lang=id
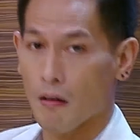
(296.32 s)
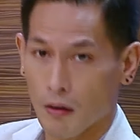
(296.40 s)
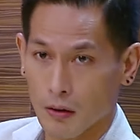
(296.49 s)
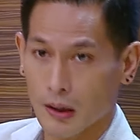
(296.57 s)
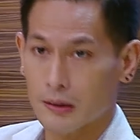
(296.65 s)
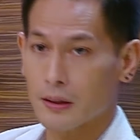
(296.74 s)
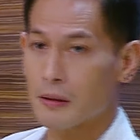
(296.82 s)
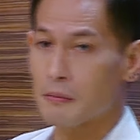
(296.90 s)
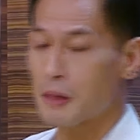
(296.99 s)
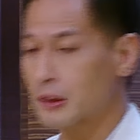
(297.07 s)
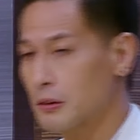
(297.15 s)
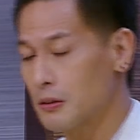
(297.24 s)
Oh, nasi
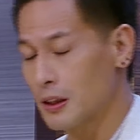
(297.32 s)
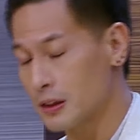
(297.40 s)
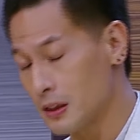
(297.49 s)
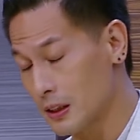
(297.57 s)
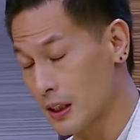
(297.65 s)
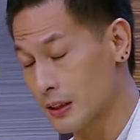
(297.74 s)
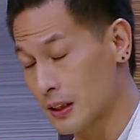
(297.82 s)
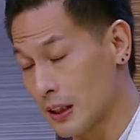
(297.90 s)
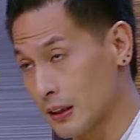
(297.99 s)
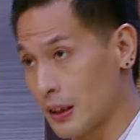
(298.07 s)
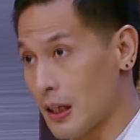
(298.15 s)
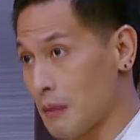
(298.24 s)
lemak itu nasi dengan
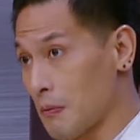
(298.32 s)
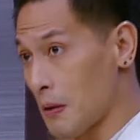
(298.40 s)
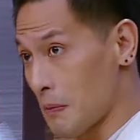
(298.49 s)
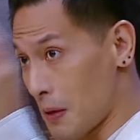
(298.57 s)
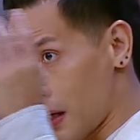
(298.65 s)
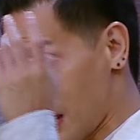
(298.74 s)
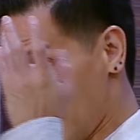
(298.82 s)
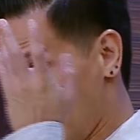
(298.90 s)
santan dan bawang-bawang.